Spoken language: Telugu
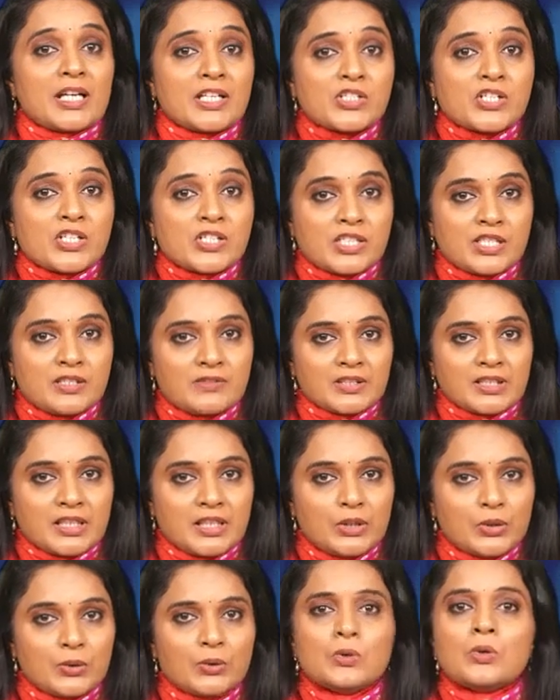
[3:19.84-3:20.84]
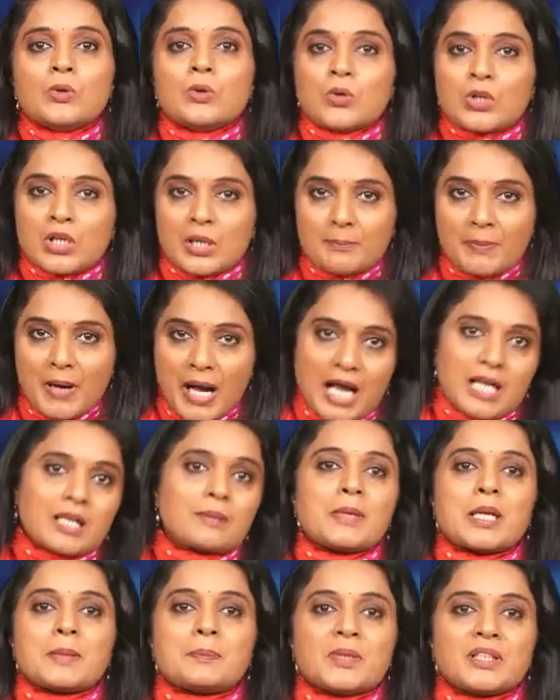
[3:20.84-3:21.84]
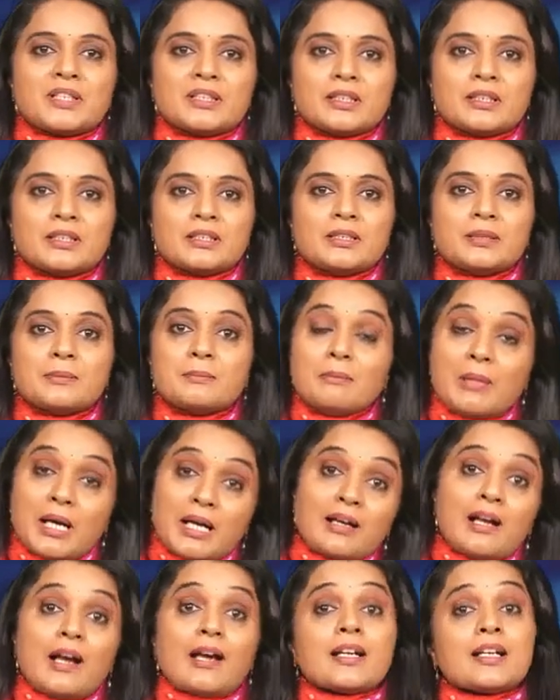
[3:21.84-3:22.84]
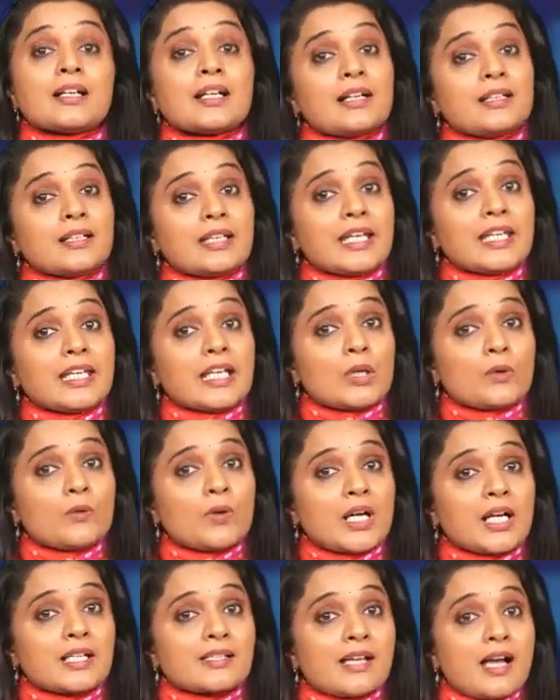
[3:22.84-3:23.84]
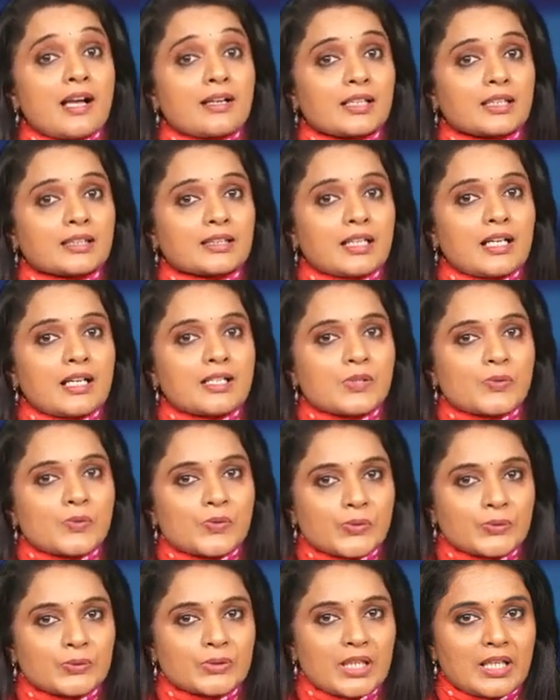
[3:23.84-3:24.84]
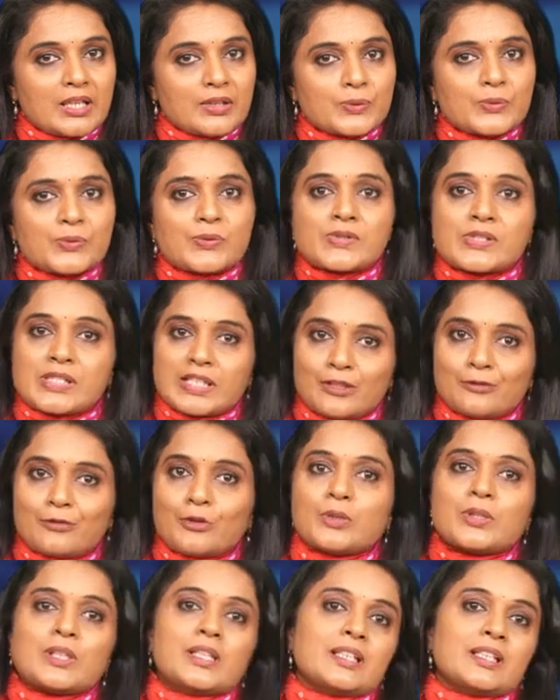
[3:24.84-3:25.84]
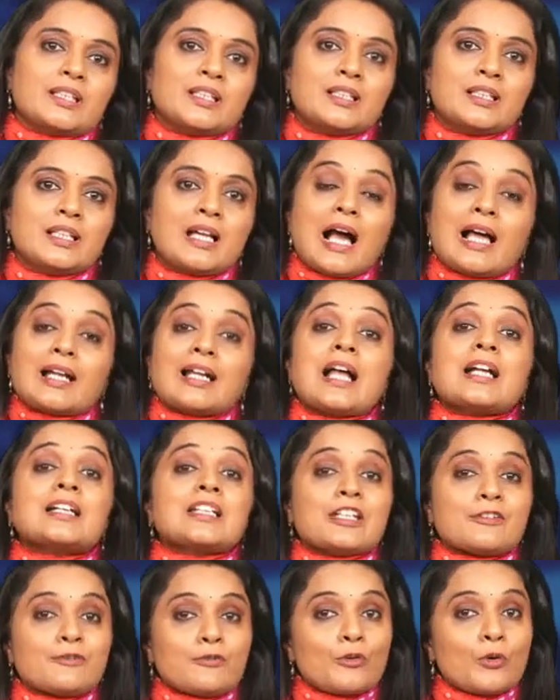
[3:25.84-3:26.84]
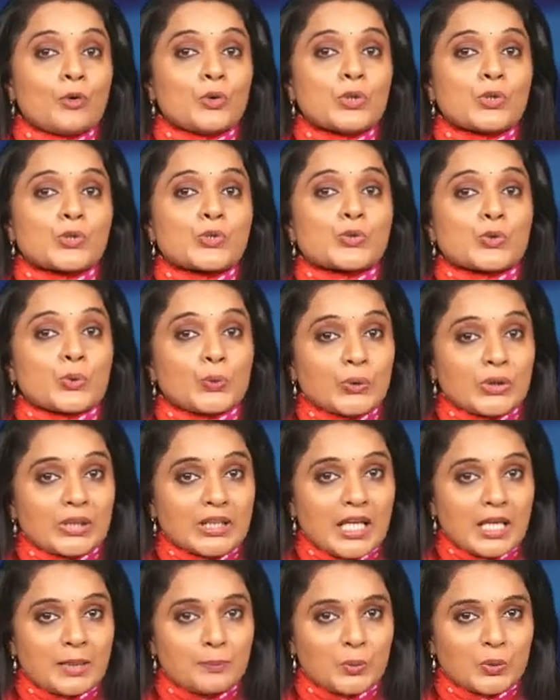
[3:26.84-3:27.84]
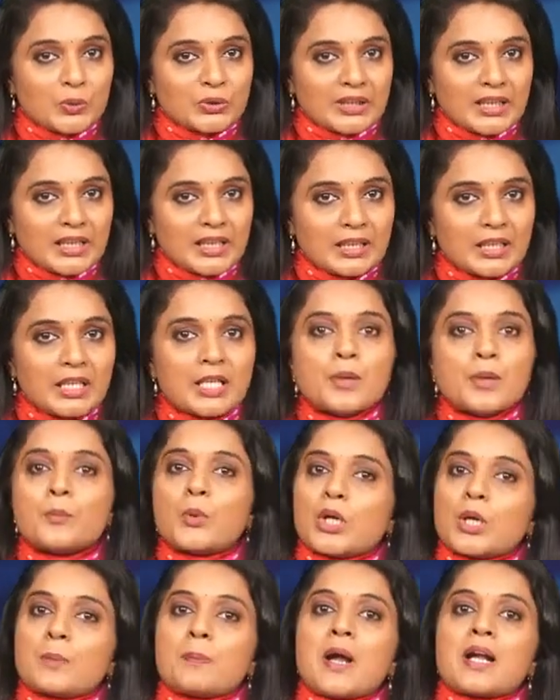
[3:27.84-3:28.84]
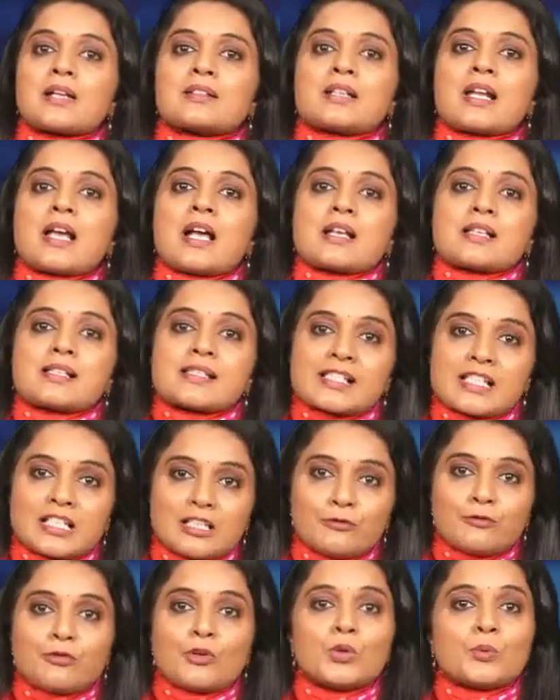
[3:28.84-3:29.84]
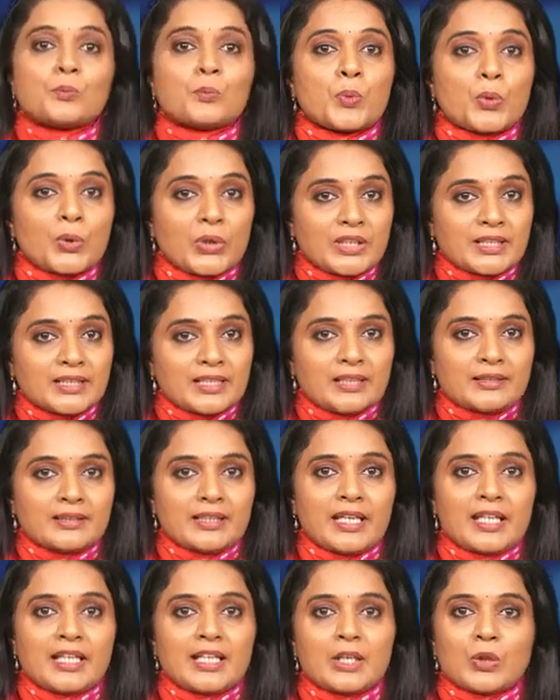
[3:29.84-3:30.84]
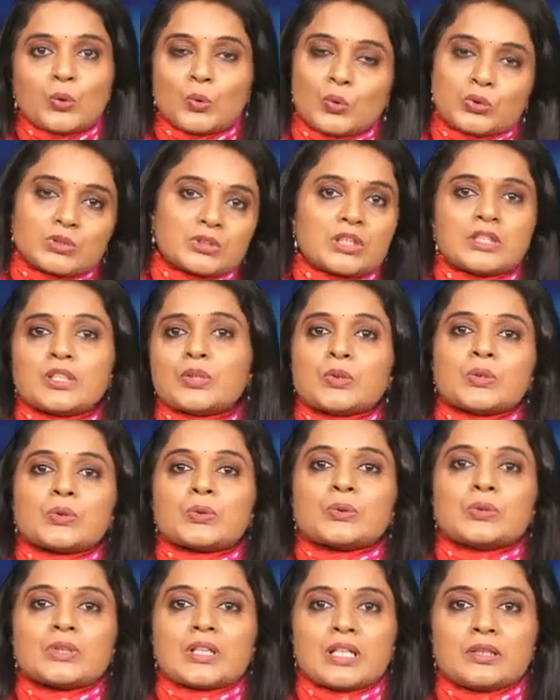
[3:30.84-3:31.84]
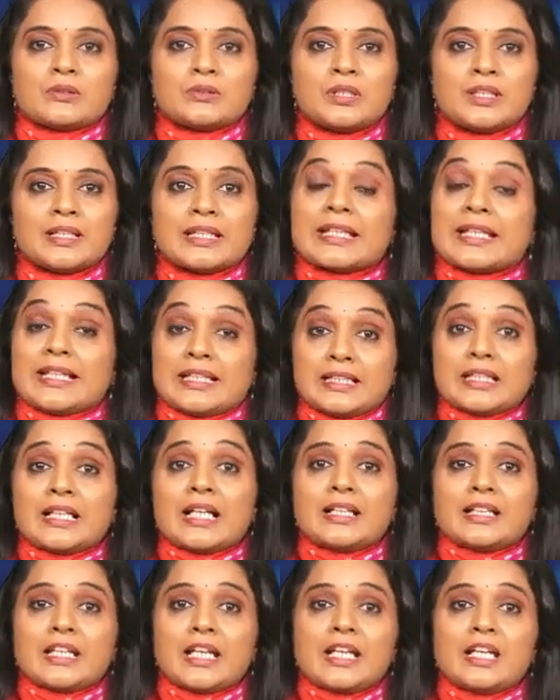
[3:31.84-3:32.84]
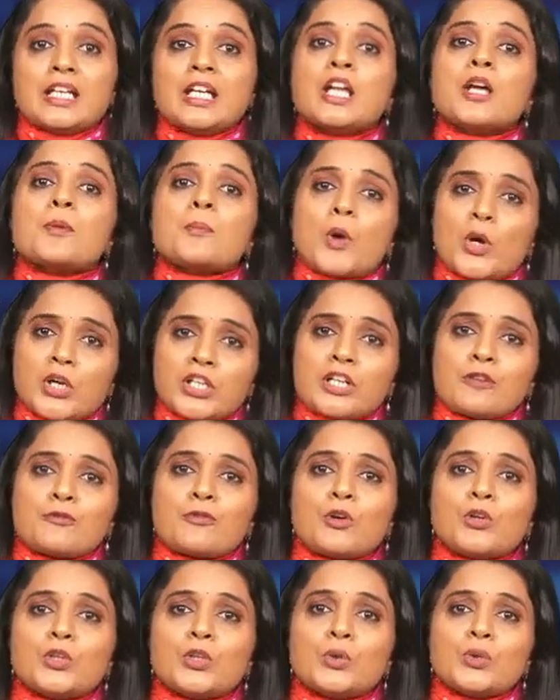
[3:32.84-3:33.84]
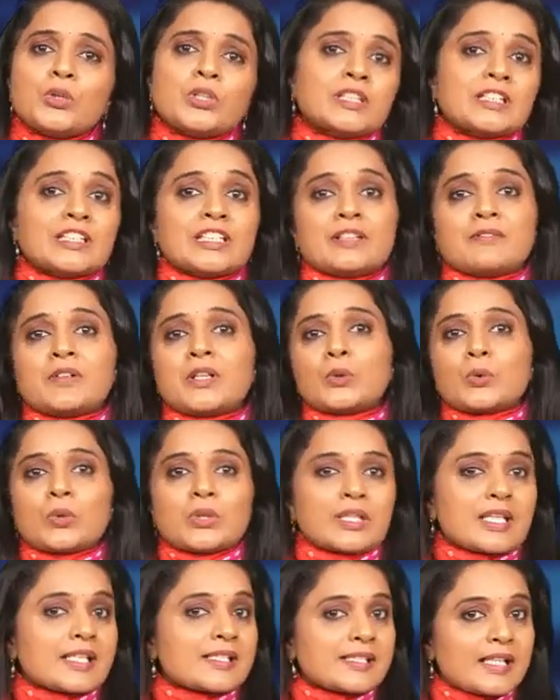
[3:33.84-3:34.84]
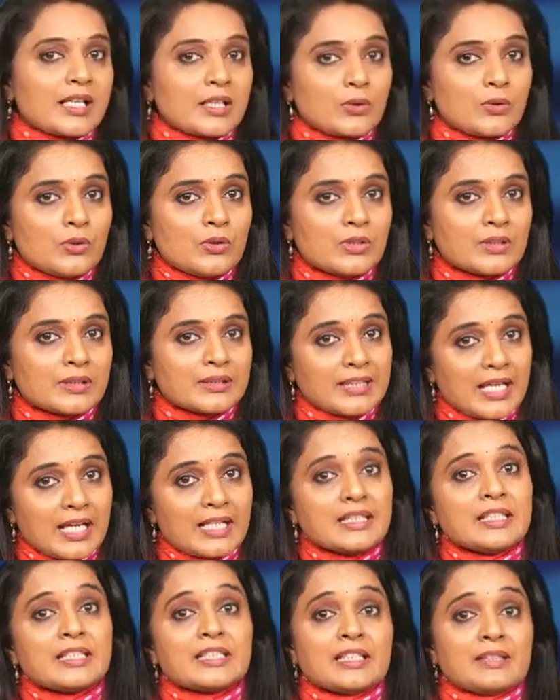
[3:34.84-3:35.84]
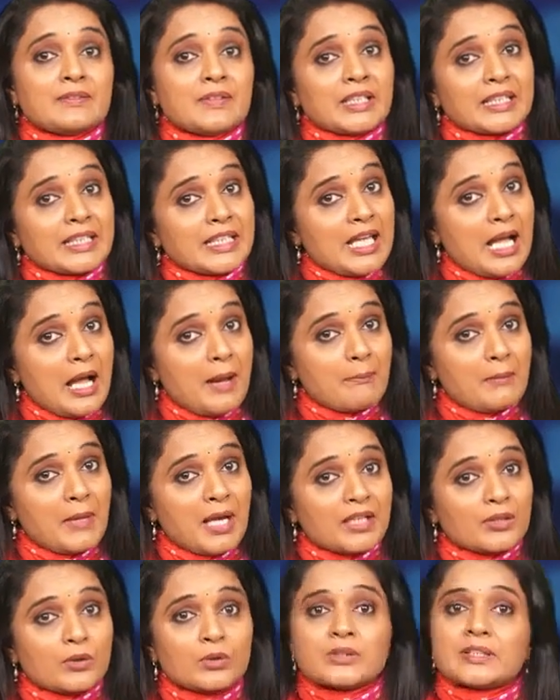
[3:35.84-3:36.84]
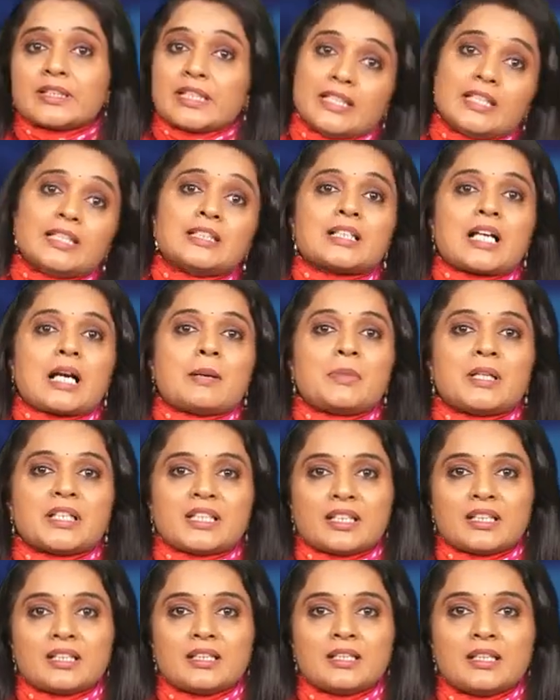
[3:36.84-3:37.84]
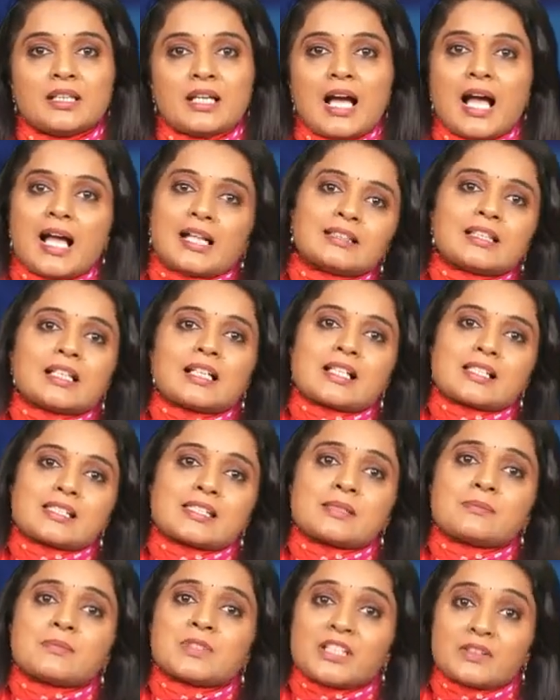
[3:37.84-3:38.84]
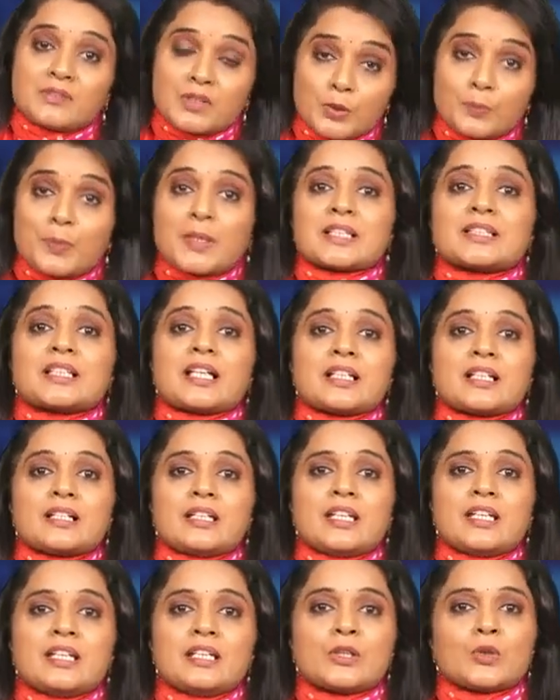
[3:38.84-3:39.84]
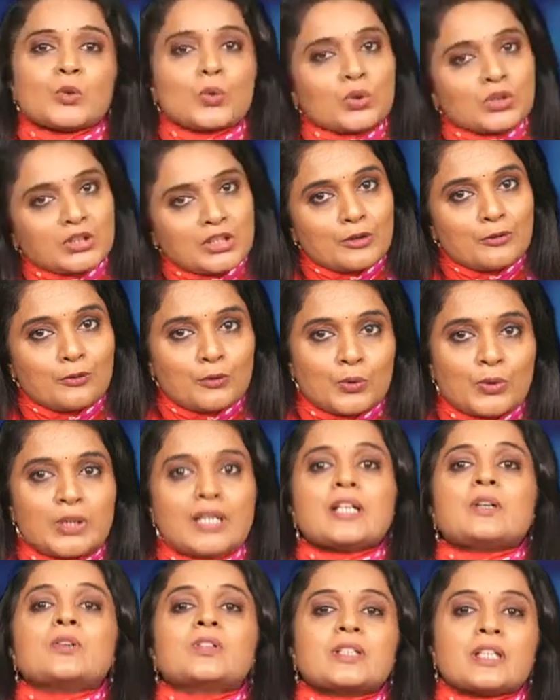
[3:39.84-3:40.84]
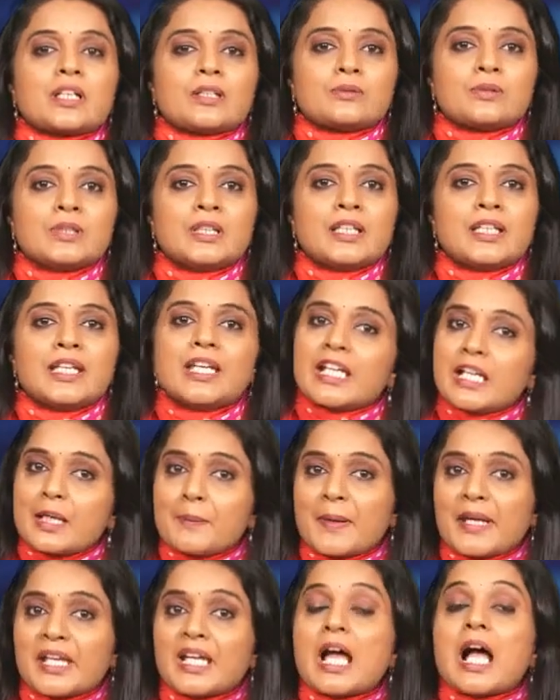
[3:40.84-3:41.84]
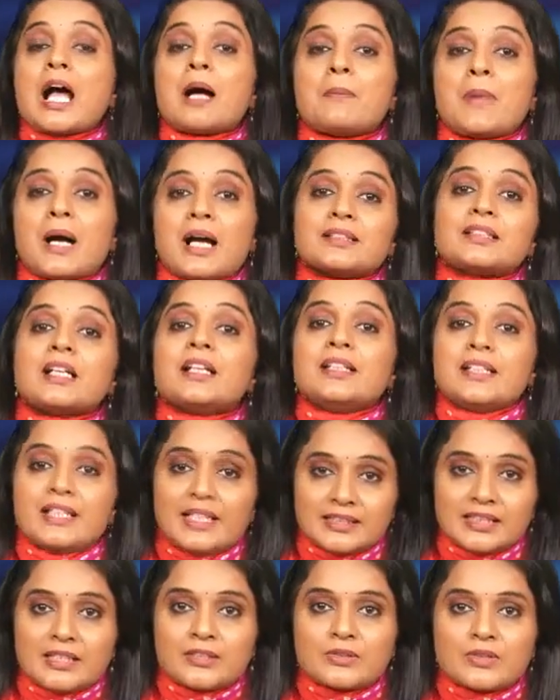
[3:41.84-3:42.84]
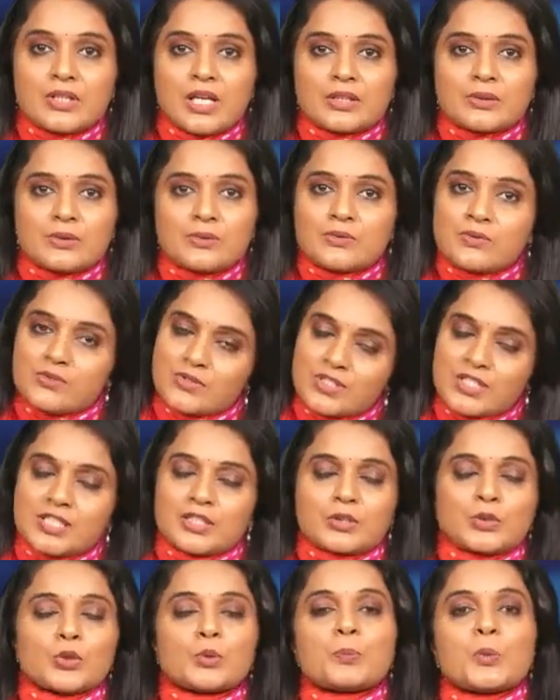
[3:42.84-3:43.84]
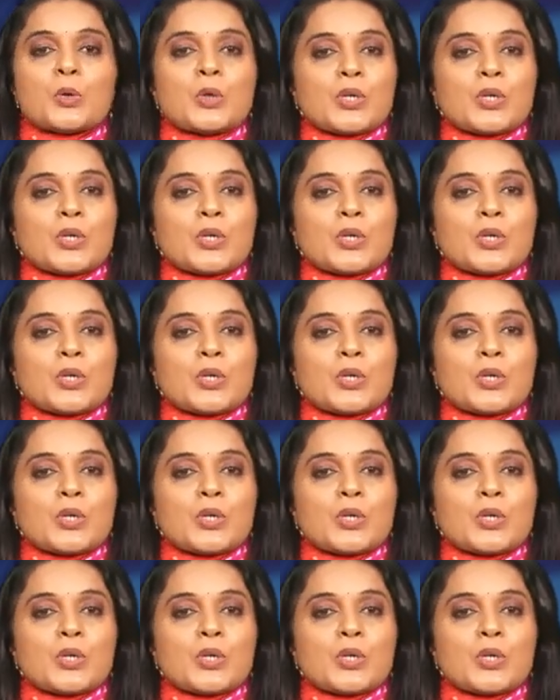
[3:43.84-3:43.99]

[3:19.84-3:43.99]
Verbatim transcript: మనిషి జీవితంలో ఒక భాగం అయిపోయింది బంగారం కంటే ఎక్కువగా జాగ్రత్తగా చూసుకుంటారు సెల్ ఫోన్లని అలాంటి ఫోన్లు చోరీ అయిపోతే పొరపాటున సెల్ ఫోన్ పోయిందంటే కొత్తది కొనుక్కుంటారు ఎందుకంటే పోయిన ఫోన్లు ఎవరు కొట్టేశారో దాన్ని ఎవరికి అమ్మారో తెలియదు కాబట్టి అంత కష్టం ఎవరు పడతారని కొత్త ఫోన్లే కొంటారు ఇకపై ఆ బాధ లేదంటున్నారు చిత్తూరు